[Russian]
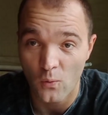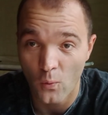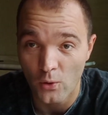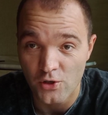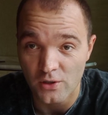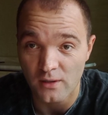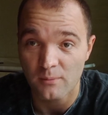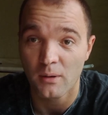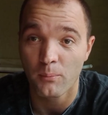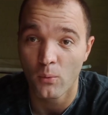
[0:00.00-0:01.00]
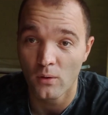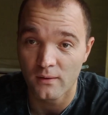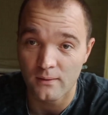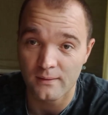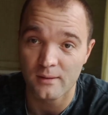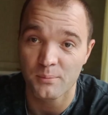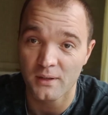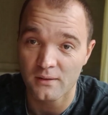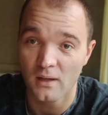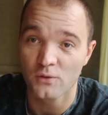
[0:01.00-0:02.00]
очередь». Попользовался,
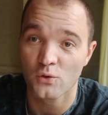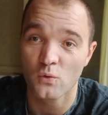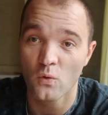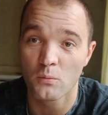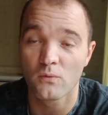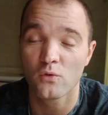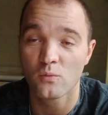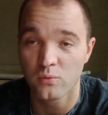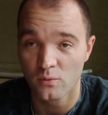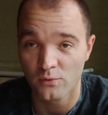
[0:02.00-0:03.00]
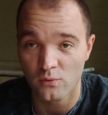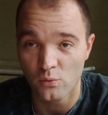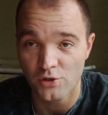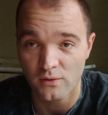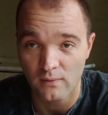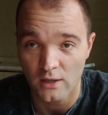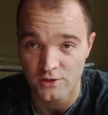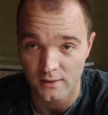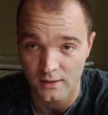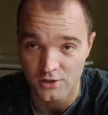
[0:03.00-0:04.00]
передал другому. В любом случае,
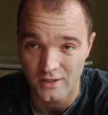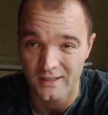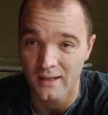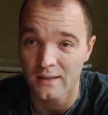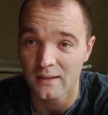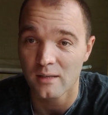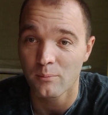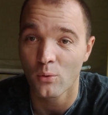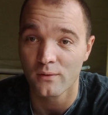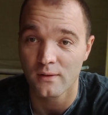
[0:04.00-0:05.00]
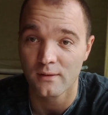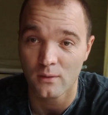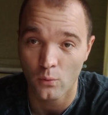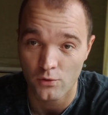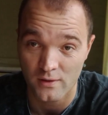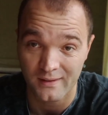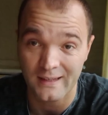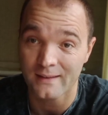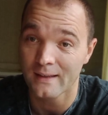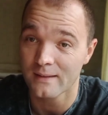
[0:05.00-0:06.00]
ваши отношения рано или поздно закончатся.
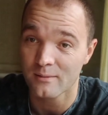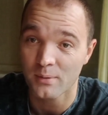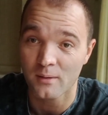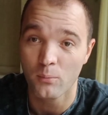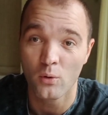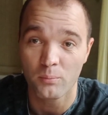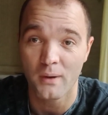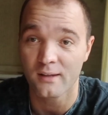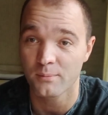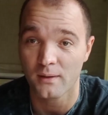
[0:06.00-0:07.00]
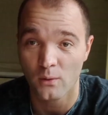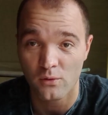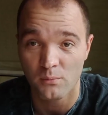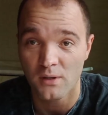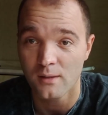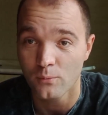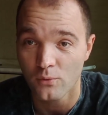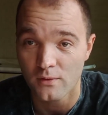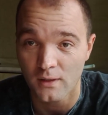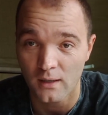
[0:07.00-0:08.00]
И на этот прибор паспорта у тебя не
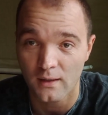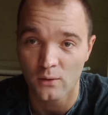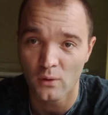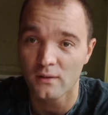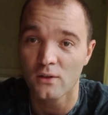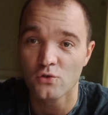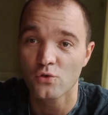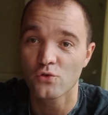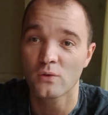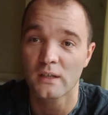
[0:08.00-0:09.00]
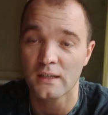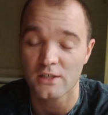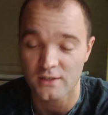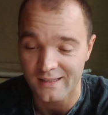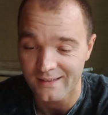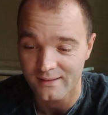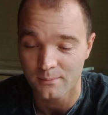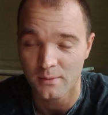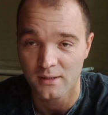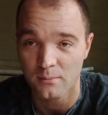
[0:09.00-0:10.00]
будет никогда. Но это я шучу, конечно.
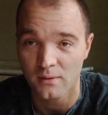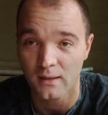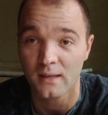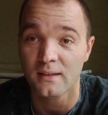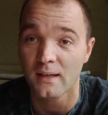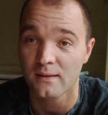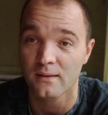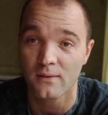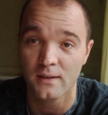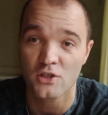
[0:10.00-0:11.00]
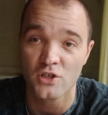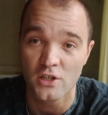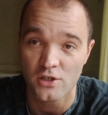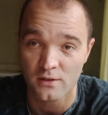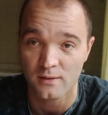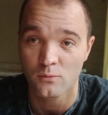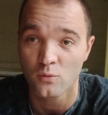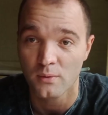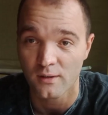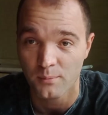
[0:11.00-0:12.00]
Если бы это была конкретно твоя женщина, ты
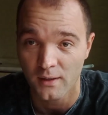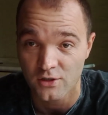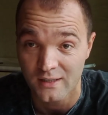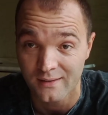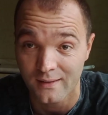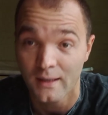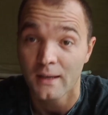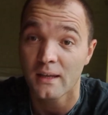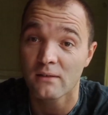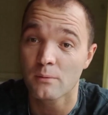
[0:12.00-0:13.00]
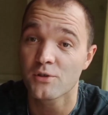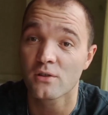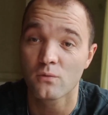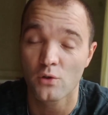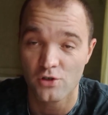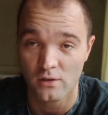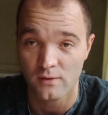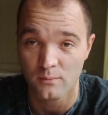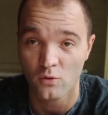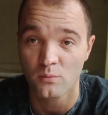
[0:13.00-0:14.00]
мог бы распоряжаться, и вообще твой
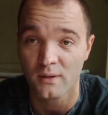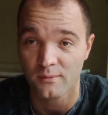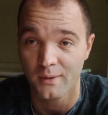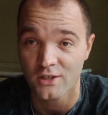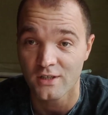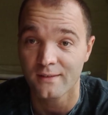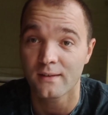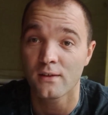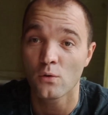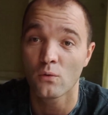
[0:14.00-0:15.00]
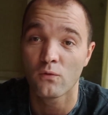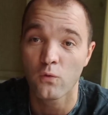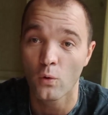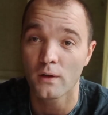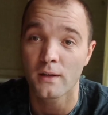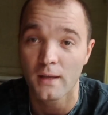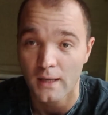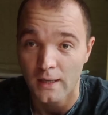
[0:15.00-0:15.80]
человек мог бы распоряжаться ее волей,